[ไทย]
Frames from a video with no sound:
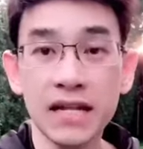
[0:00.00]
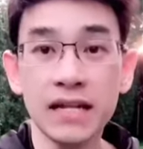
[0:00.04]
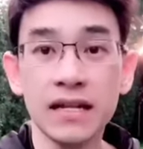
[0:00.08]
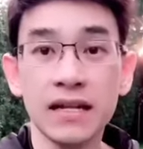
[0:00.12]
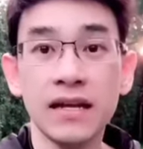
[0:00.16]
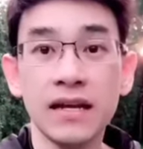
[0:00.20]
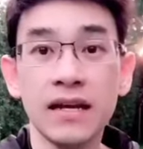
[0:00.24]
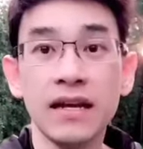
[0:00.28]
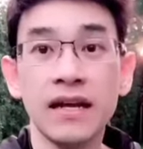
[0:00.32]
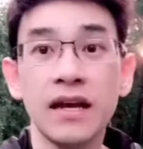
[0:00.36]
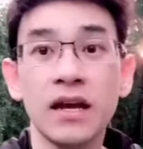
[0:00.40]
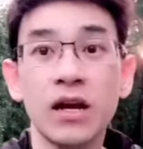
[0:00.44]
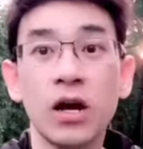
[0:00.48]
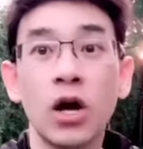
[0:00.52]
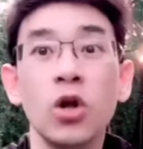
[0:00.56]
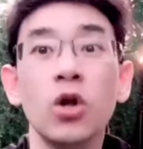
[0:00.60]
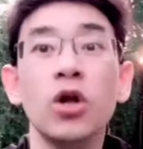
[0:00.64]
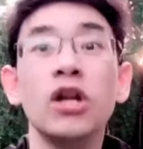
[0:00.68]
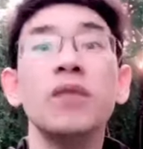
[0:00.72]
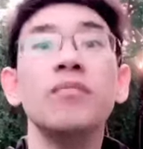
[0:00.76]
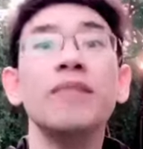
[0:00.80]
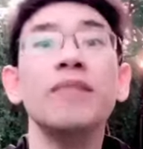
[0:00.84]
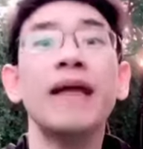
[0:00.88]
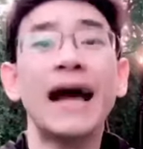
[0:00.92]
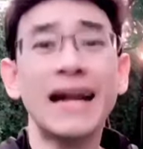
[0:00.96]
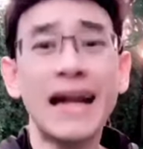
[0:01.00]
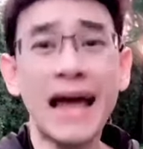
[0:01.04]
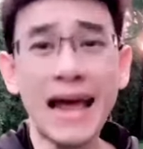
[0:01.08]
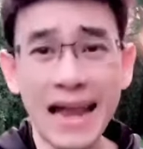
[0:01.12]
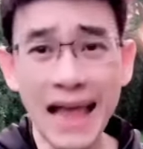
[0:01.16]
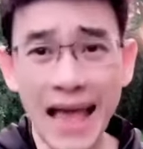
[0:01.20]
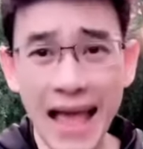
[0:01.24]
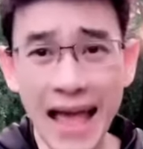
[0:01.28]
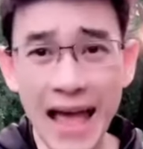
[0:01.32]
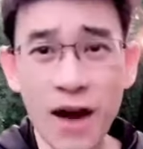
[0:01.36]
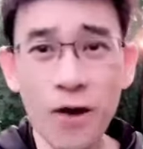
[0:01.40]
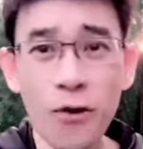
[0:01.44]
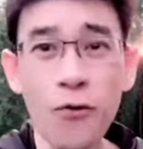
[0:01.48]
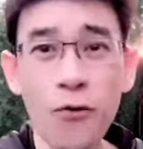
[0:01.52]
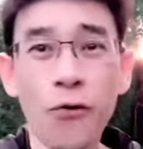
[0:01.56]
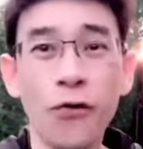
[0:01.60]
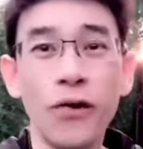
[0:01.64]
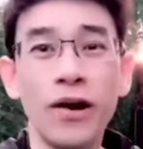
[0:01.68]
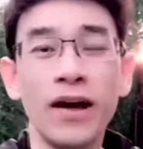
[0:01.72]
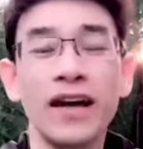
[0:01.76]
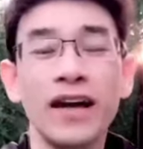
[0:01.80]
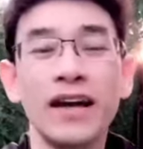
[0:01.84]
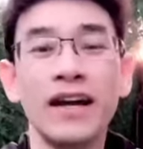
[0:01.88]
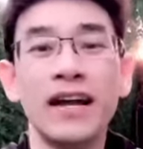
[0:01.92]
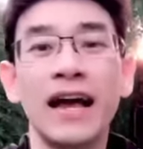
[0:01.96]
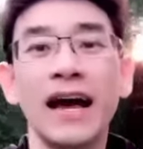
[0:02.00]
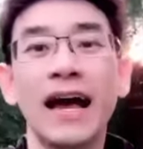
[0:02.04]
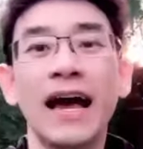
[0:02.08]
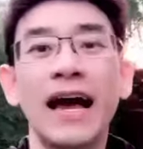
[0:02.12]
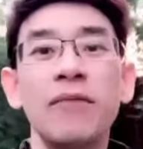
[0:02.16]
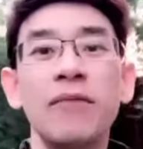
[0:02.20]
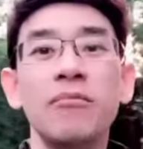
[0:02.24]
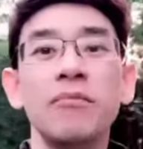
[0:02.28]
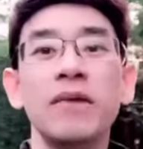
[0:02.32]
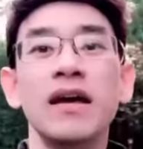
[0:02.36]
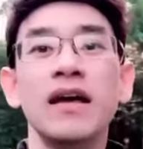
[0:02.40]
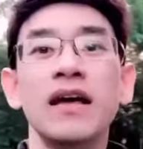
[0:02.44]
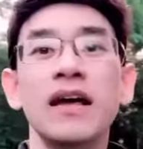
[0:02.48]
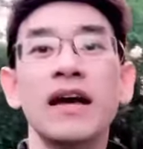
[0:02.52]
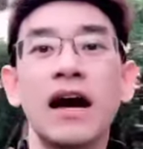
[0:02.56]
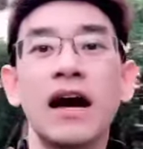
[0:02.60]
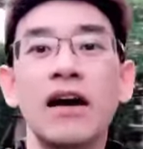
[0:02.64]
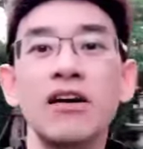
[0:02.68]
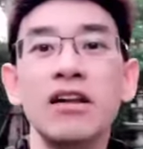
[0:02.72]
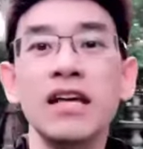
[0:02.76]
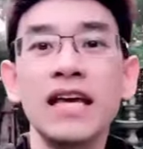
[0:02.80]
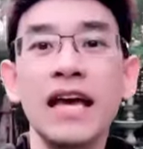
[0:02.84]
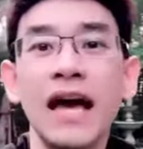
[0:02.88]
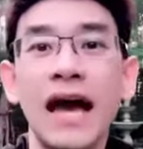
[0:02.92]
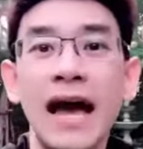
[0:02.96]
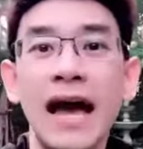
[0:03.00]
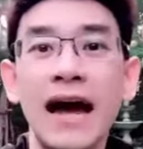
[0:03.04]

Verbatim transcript: 50% ก็ลดน้ำหนักได้แล้วนะครับคราวนี้อะ